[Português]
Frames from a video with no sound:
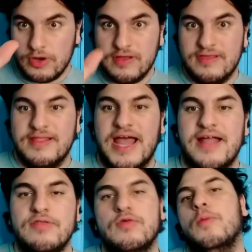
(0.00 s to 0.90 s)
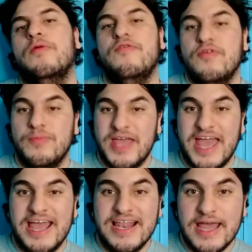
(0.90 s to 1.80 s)
curiosidades sobre o filme
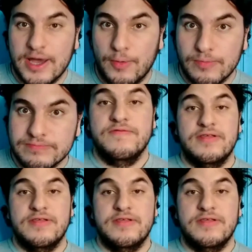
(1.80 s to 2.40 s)
Rei Leão.